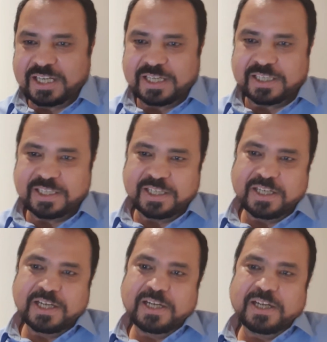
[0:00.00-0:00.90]
يعني
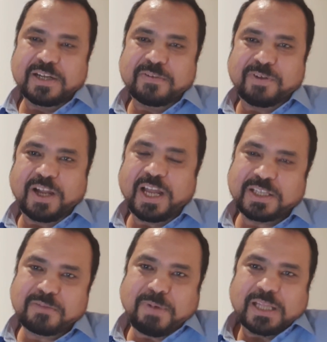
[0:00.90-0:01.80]

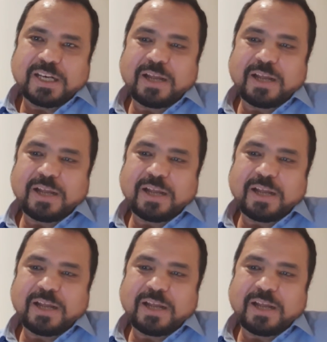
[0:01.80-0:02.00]
فهذه بعض نعم.